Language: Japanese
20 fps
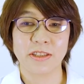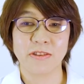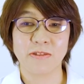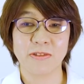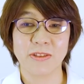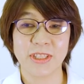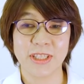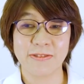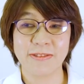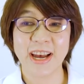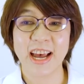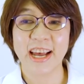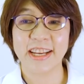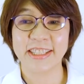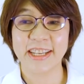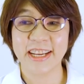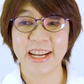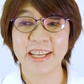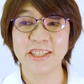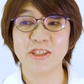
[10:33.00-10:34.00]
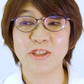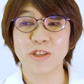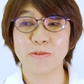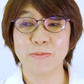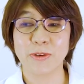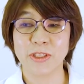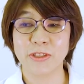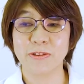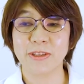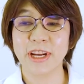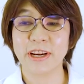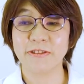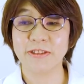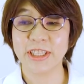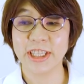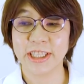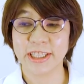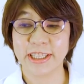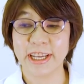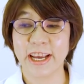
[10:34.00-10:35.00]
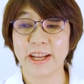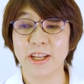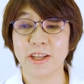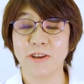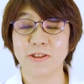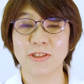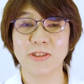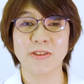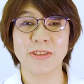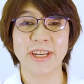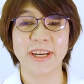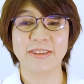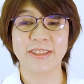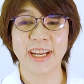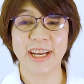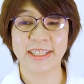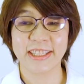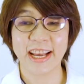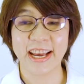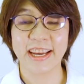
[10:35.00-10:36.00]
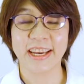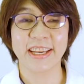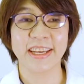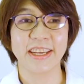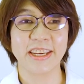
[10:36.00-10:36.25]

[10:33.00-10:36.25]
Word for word: う食事は焦らず気持ちを楽にして臨んでください